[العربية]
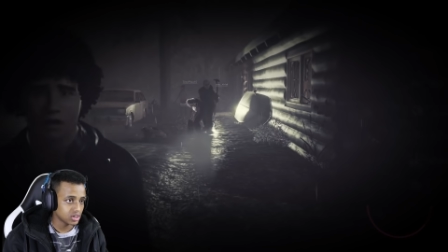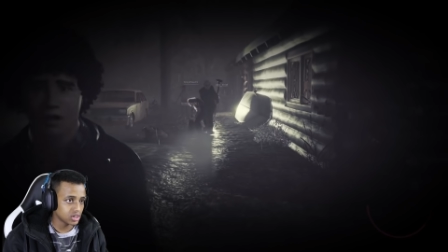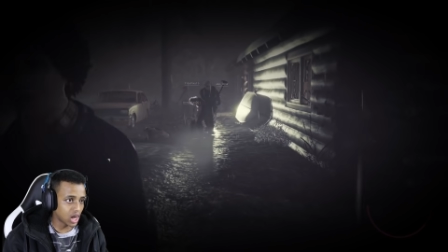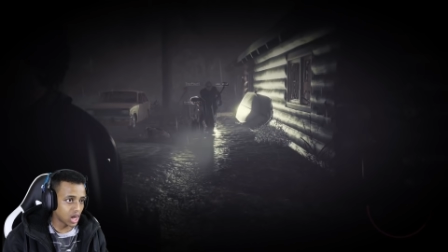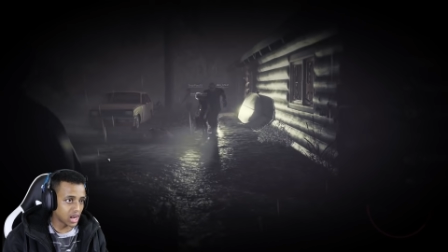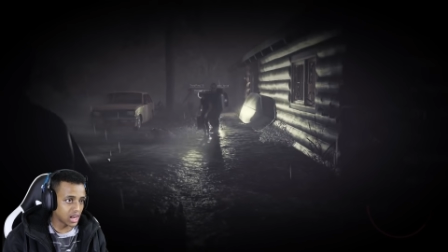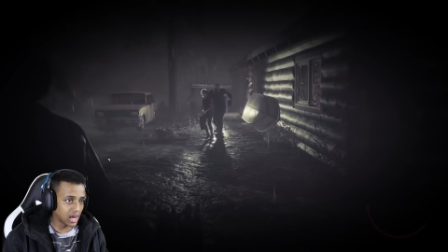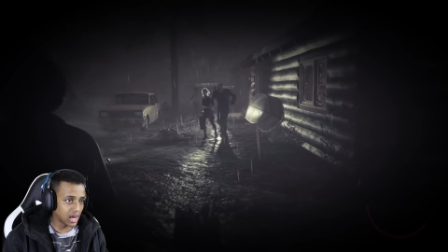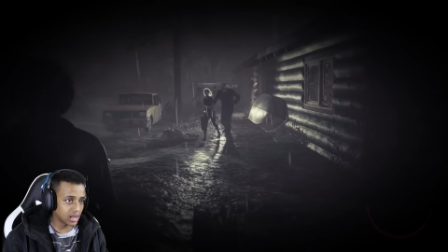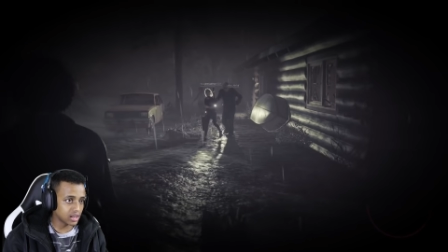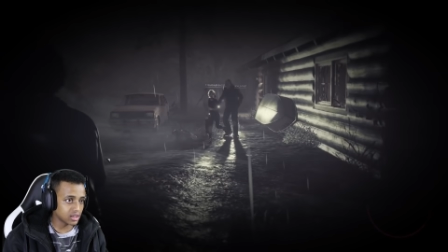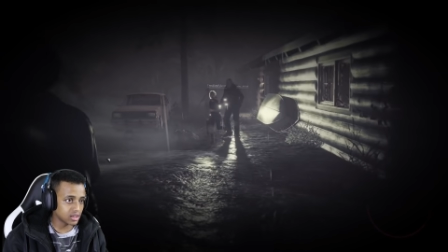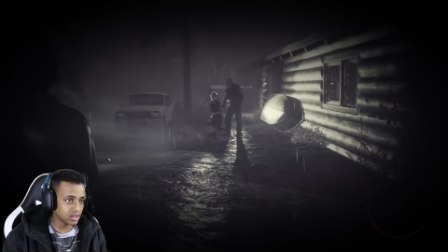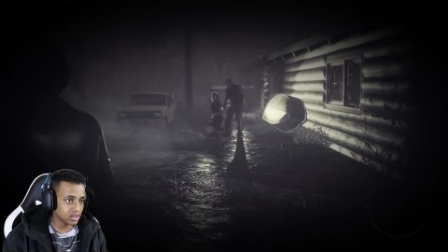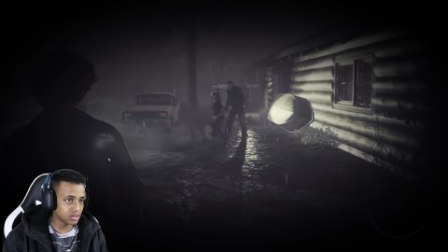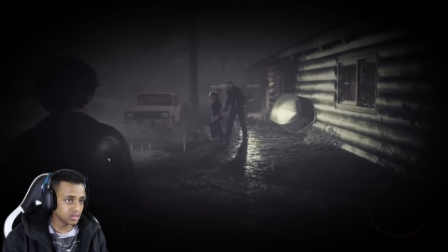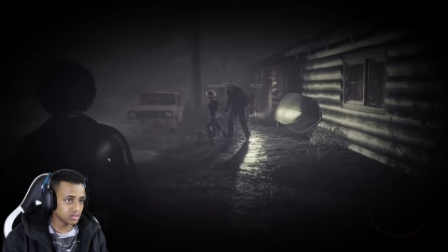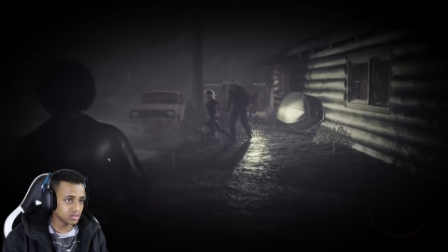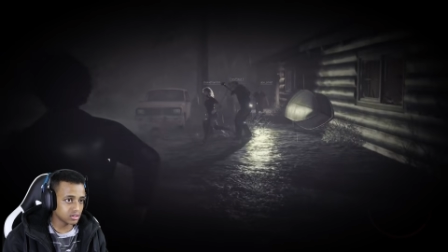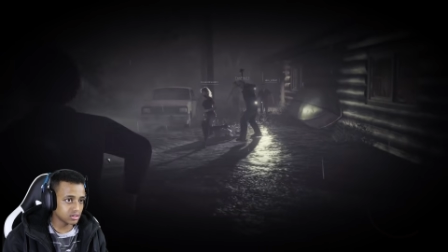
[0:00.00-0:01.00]
لا لا
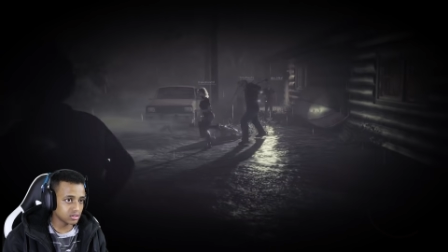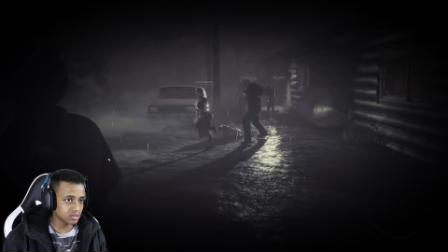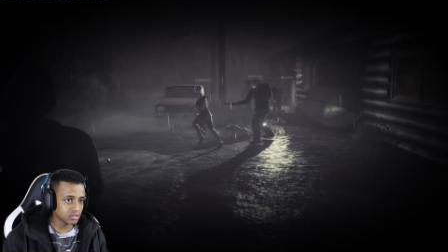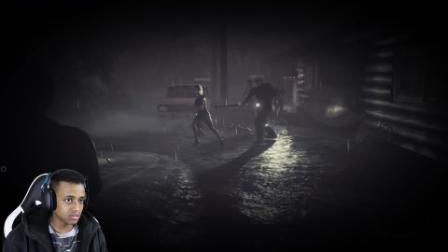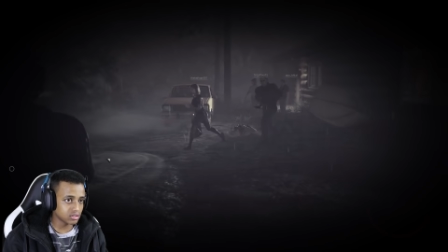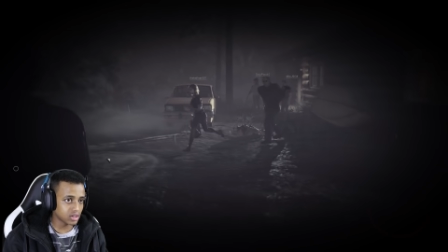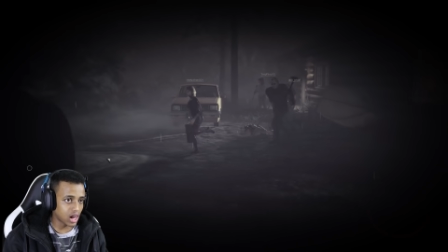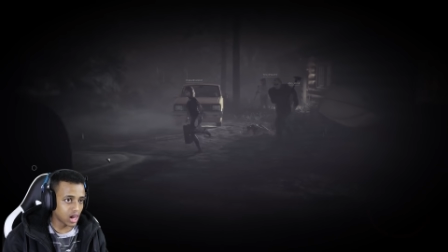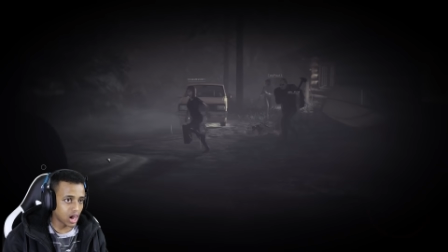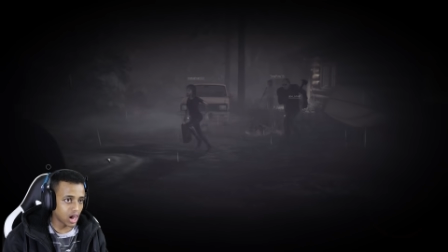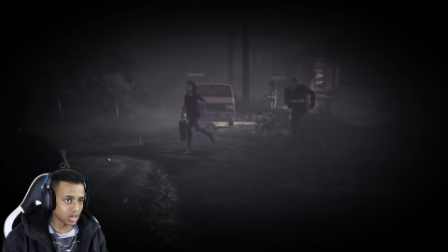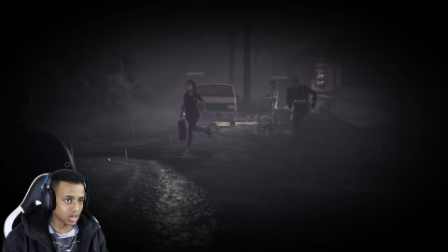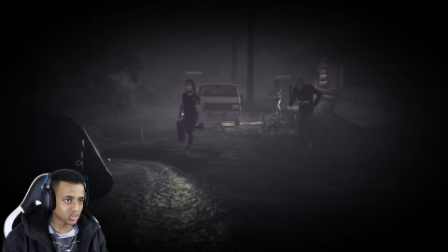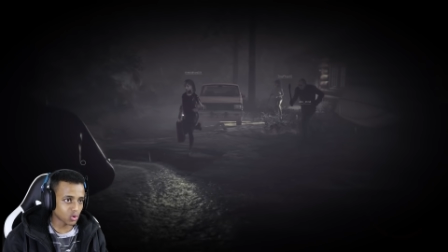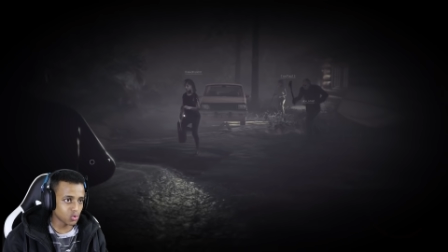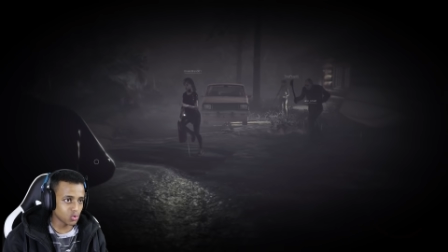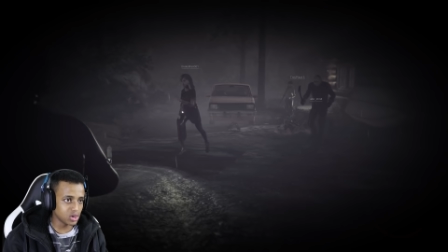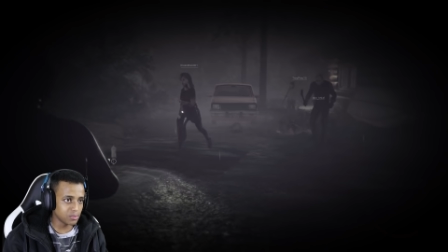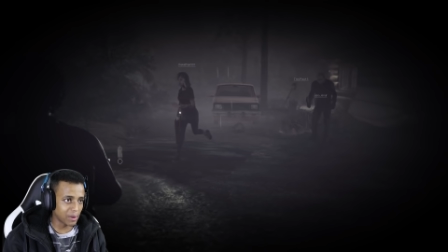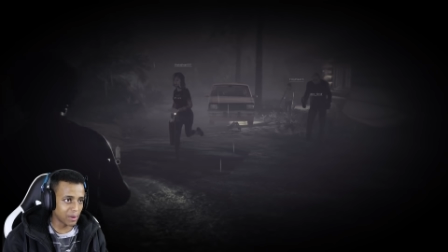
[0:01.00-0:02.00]
يا
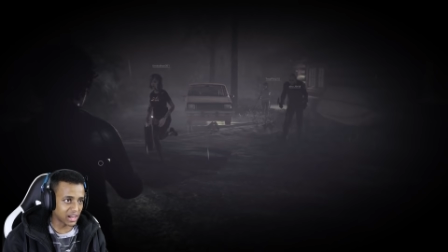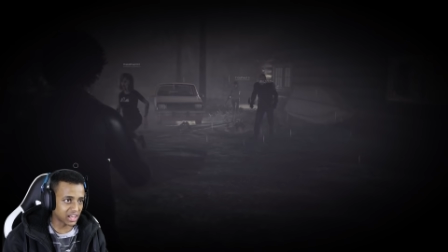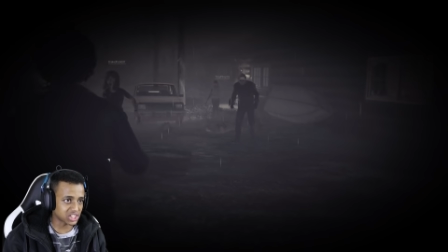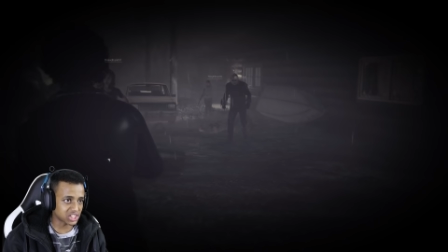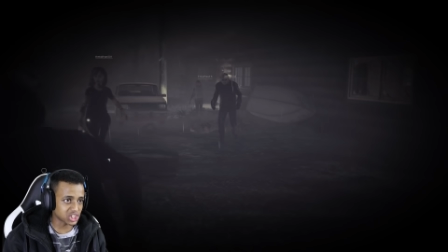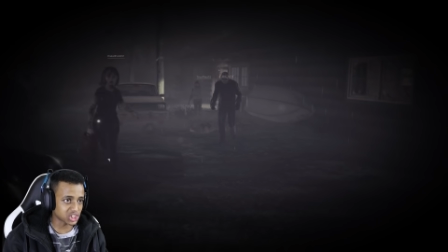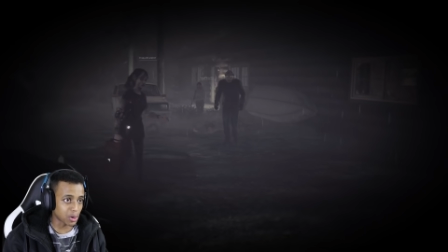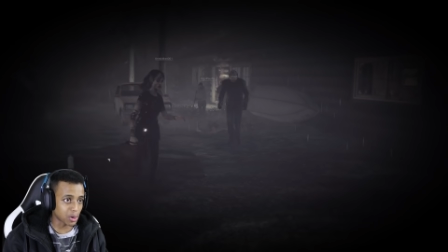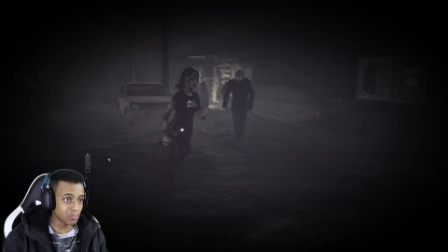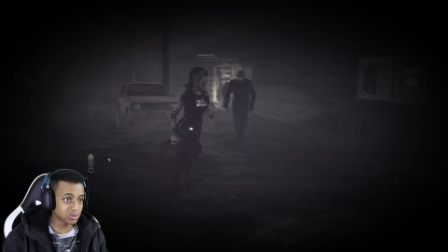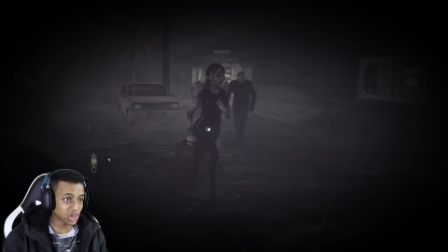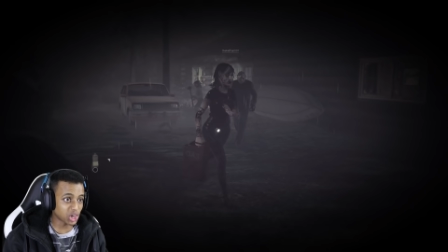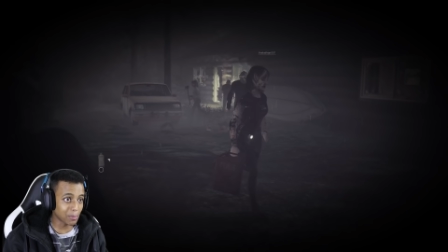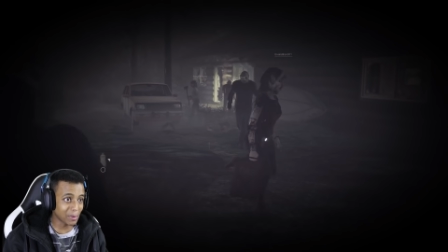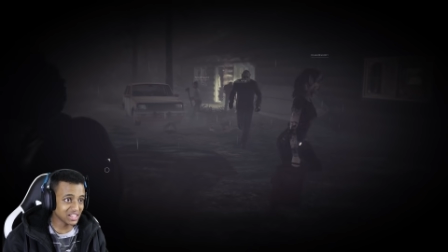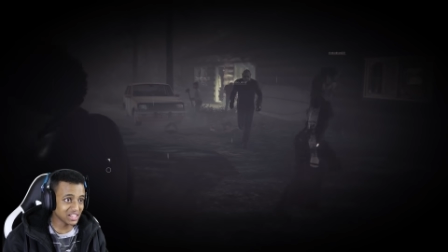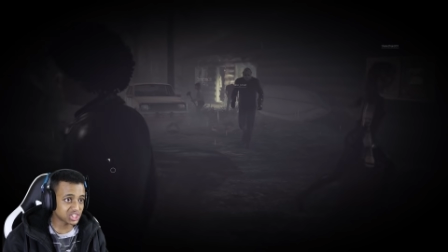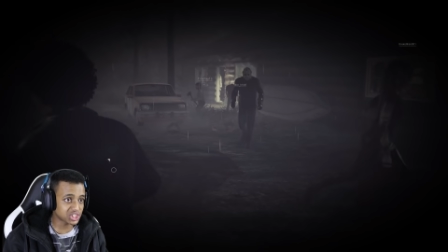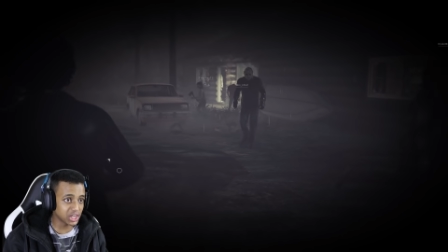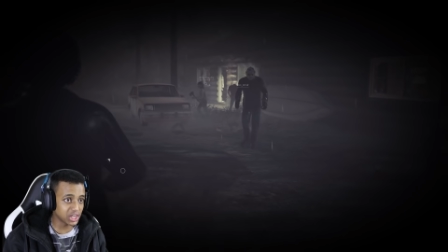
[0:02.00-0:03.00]
طول لي بالك جسد المشكله
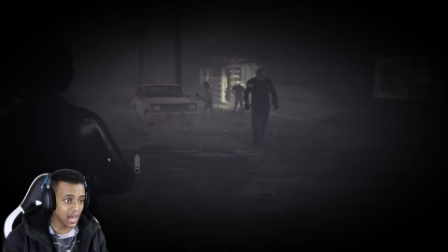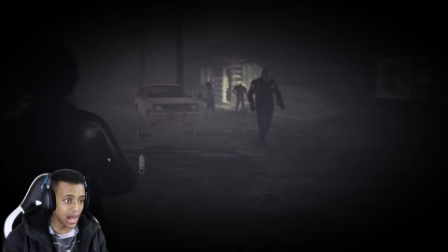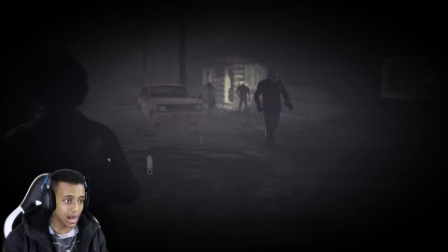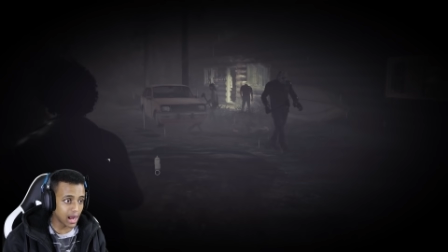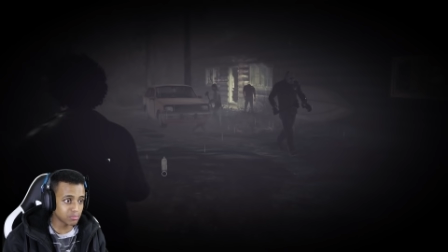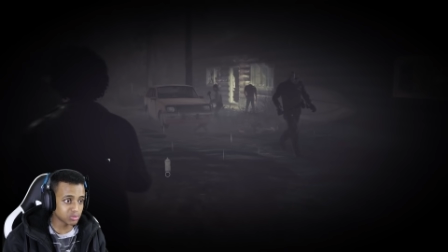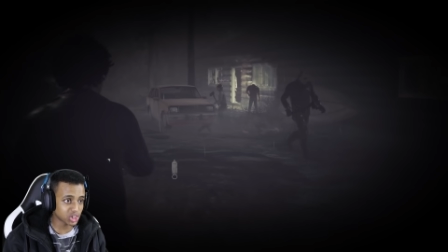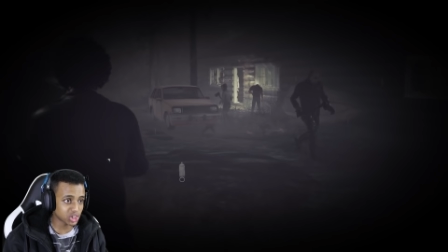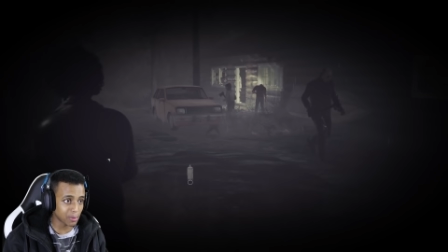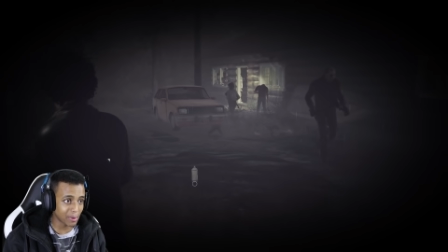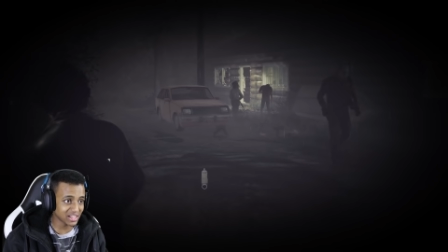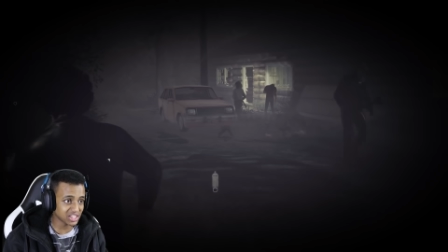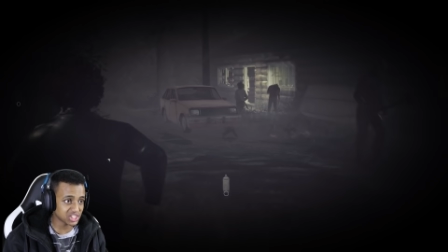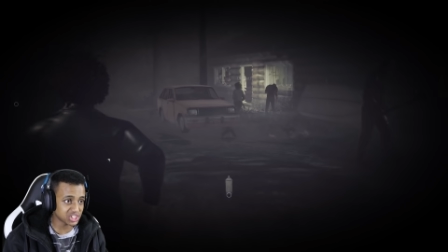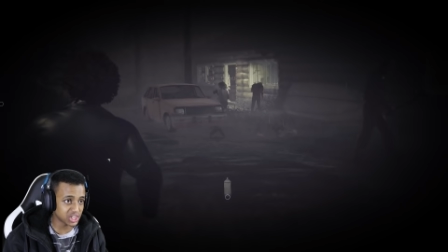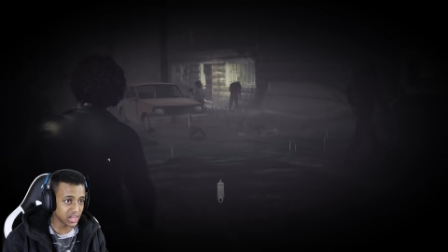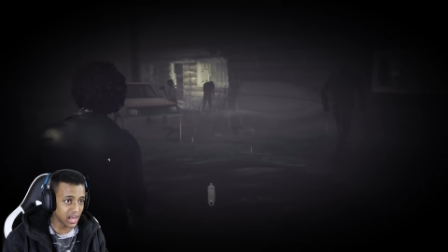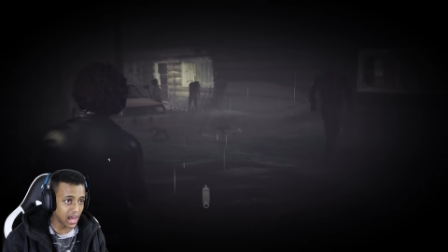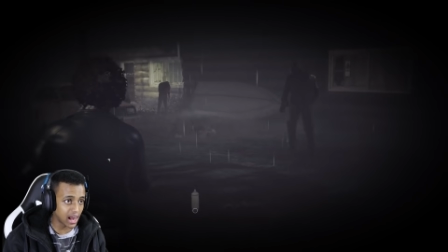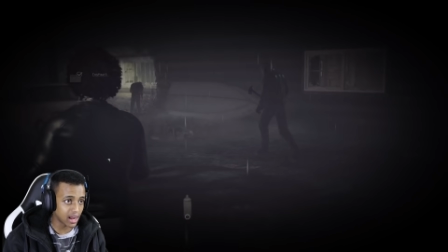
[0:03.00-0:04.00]
ما عندي سلاح المشكله ما عندي
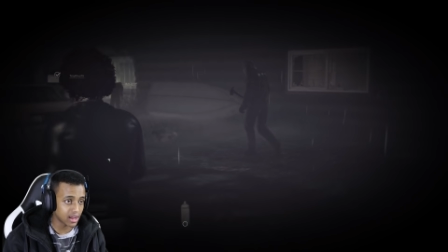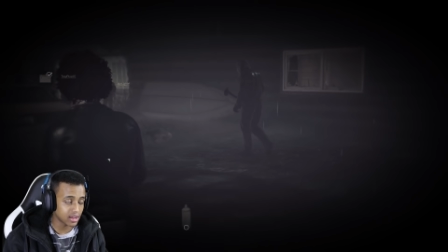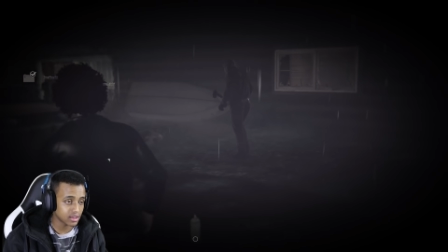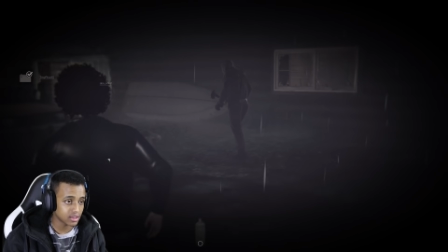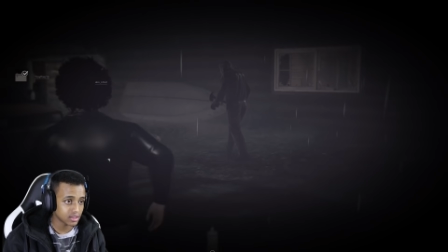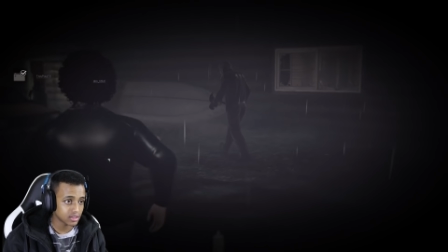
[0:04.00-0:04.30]
سلاح